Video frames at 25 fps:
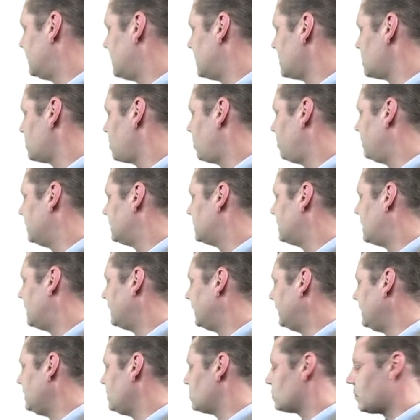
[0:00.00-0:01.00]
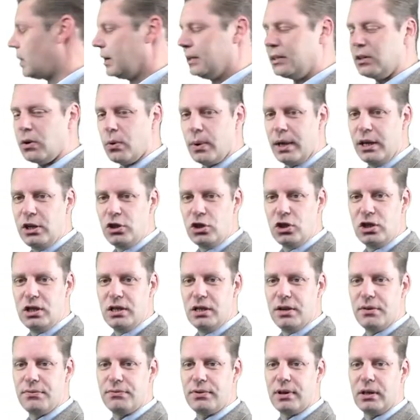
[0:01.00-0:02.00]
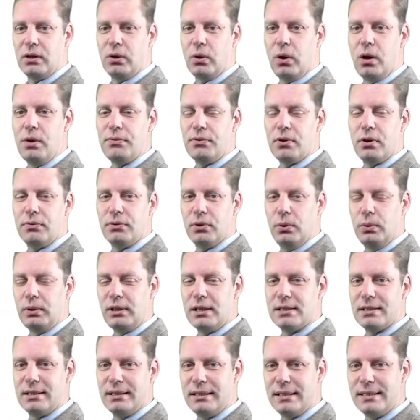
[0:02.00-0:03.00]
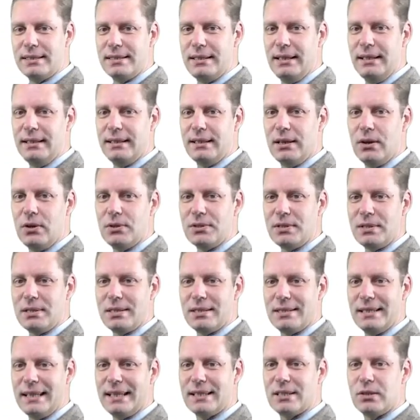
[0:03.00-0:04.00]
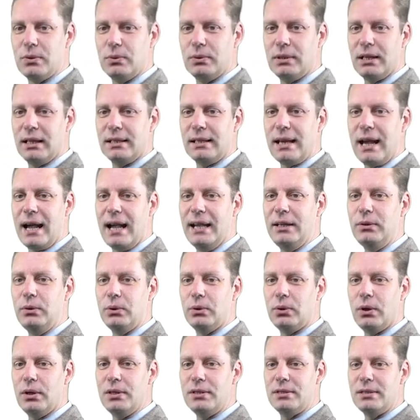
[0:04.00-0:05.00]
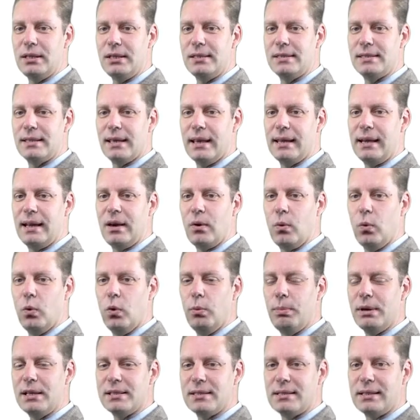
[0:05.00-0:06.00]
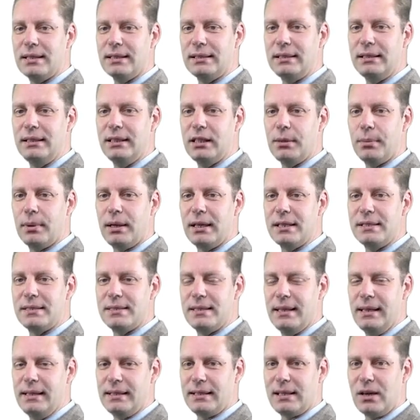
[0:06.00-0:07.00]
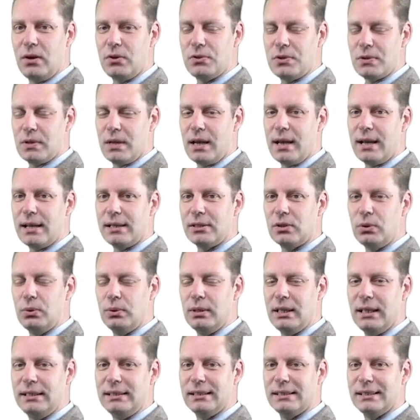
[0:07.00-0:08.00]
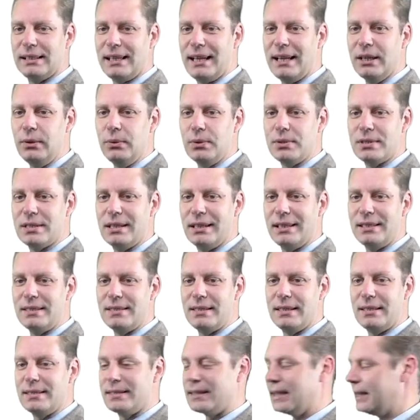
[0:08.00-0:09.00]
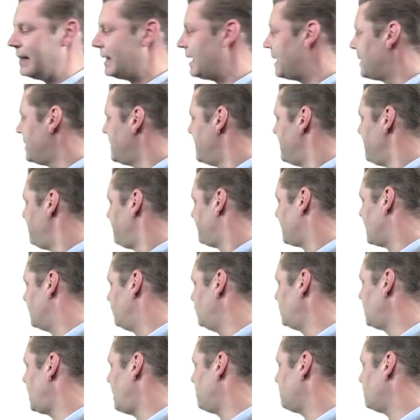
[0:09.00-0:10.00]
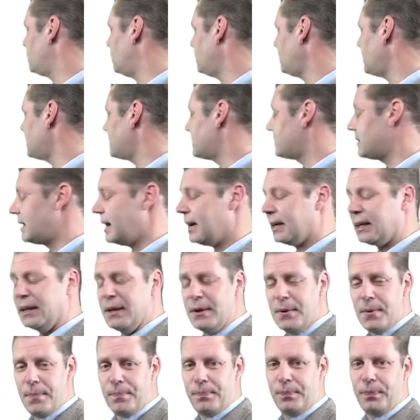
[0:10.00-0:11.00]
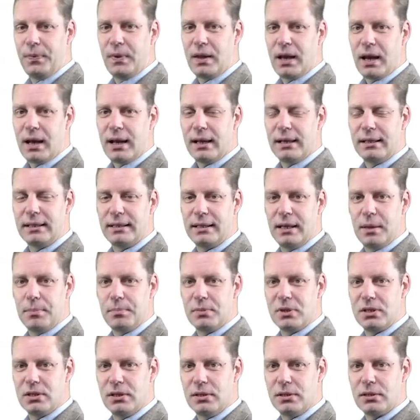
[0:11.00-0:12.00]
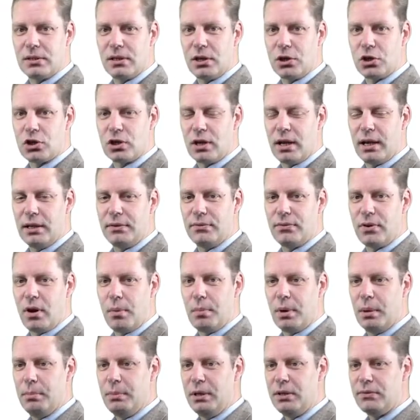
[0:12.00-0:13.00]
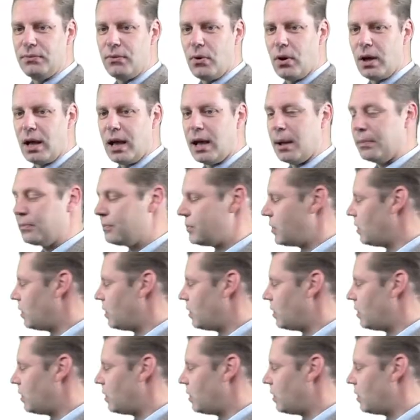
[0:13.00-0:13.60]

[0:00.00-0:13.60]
DAX momentan in so eine Range hier verläuft. Auf der Unterseite 10.691 Zähler, Oberseite hier der Bereich 10.863 Zähler. Der wurde am Donnerstag nach dem Zinsentscheid vom Mittwochabend